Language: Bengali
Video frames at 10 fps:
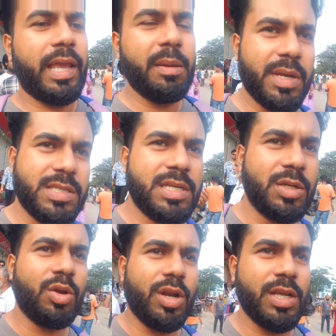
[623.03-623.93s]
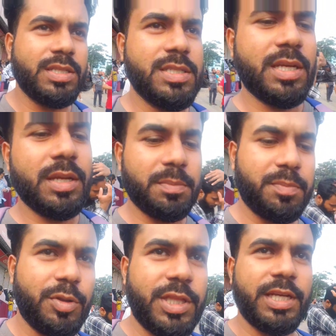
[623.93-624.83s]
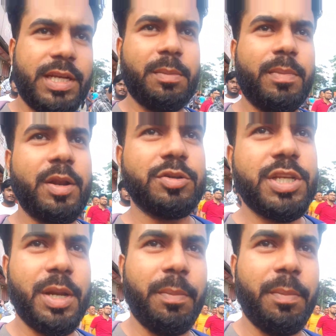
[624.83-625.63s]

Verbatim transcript: ইমাজিন করেন যে প্রত্যেকটা মানুষের